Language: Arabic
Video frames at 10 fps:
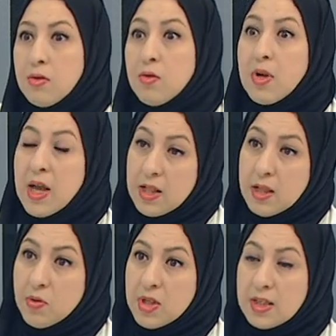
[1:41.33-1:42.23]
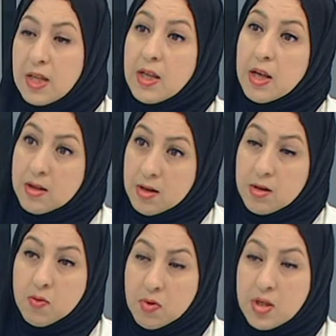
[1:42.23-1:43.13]
دوك هاد اللوزتين
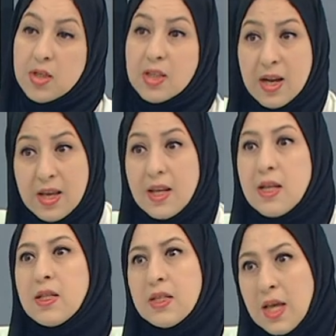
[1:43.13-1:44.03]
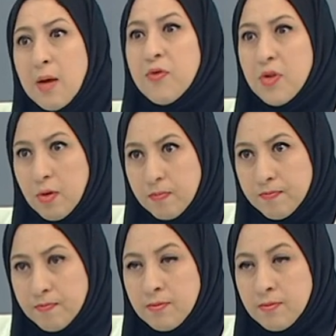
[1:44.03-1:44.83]
يقدر ونساء كاين التهاب فيهم